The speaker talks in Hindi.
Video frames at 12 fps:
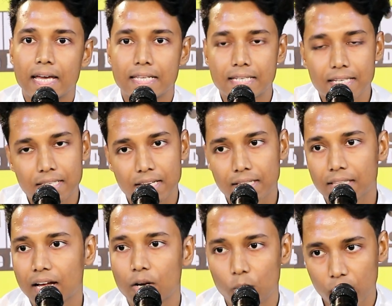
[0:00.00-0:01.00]
इसी से
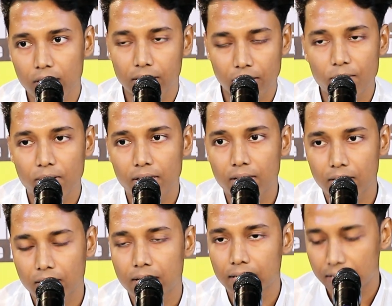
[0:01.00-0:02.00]
ताल्लुक़ रखता हुआ एक
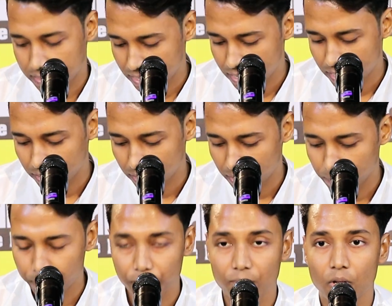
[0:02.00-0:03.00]
अगला शेर है कि
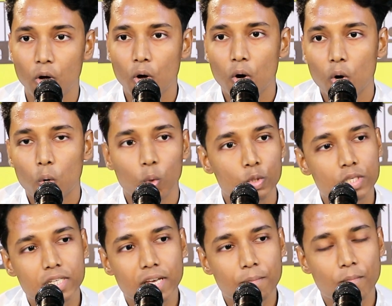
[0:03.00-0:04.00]

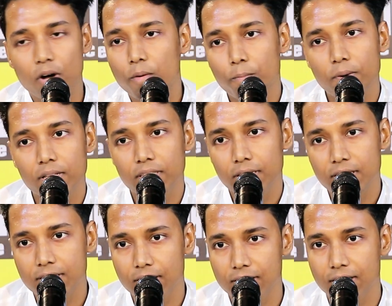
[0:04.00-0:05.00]
उनसे मोहब्बत
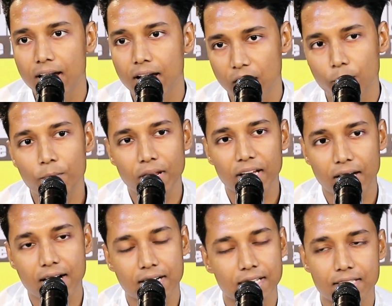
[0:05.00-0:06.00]
की सज़ा हमने
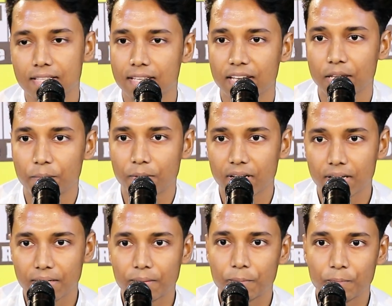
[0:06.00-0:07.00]
काटी ज़िंदगी
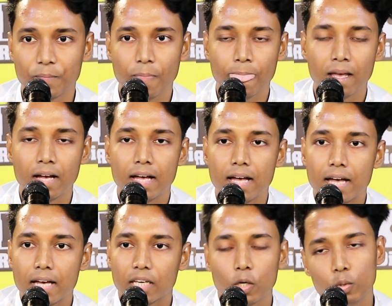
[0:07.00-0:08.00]
पर
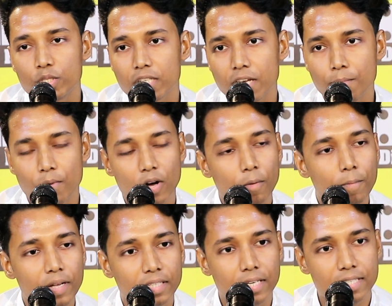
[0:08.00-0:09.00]
कि उनसे
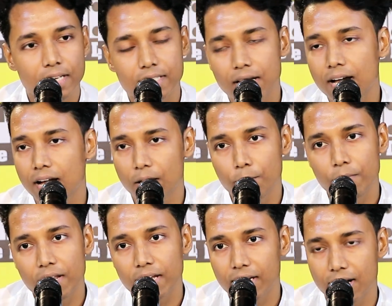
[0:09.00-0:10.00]
मोहब्बत की सज़ा
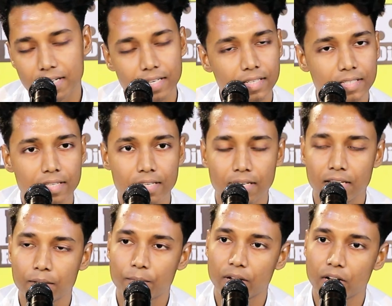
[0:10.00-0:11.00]
हमने काटी
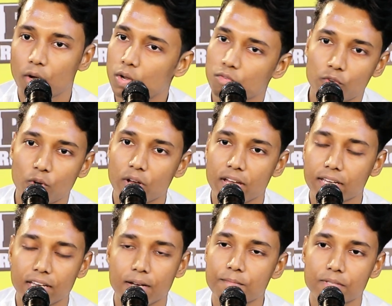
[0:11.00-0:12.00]
ज़िंदगी भर और वो है
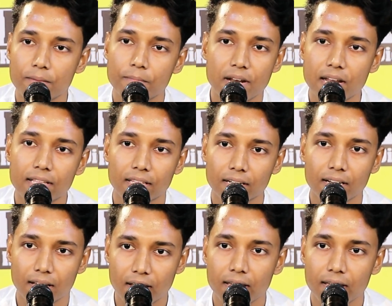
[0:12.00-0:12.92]
कि हमसे मिलने तक ना